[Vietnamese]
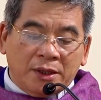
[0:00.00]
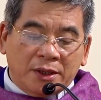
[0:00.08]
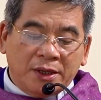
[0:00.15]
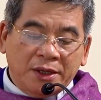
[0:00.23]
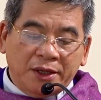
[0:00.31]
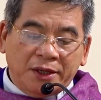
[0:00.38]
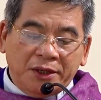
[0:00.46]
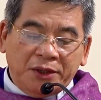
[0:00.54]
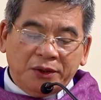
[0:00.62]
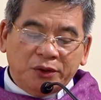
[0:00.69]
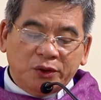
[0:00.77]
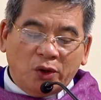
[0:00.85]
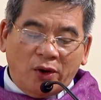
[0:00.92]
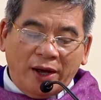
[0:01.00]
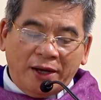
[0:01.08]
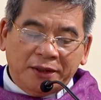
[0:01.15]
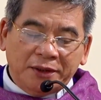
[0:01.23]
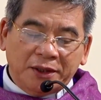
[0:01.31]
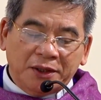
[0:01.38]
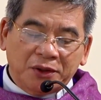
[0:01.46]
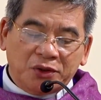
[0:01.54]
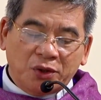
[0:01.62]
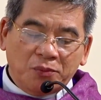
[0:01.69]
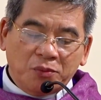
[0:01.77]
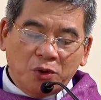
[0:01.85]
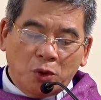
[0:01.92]
Khi ấy Gioan ở
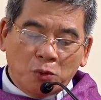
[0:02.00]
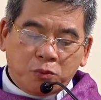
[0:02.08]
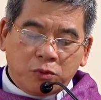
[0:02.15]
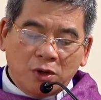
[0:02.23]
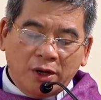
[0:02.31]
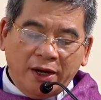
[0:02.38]
trong ngục